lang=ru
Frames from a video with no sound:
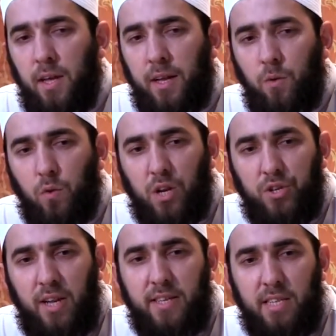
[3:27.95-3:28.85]
они
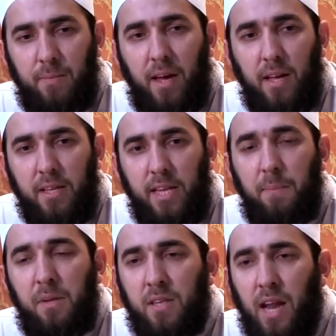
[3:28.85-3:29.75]
украшали себя
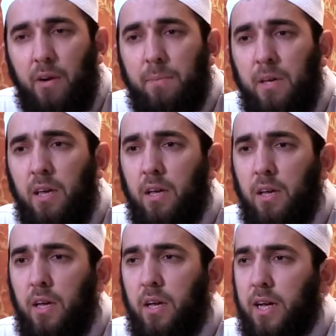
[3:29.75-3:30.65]
теми нравами,
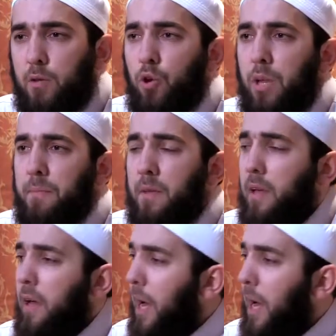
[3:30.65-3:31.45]
которыми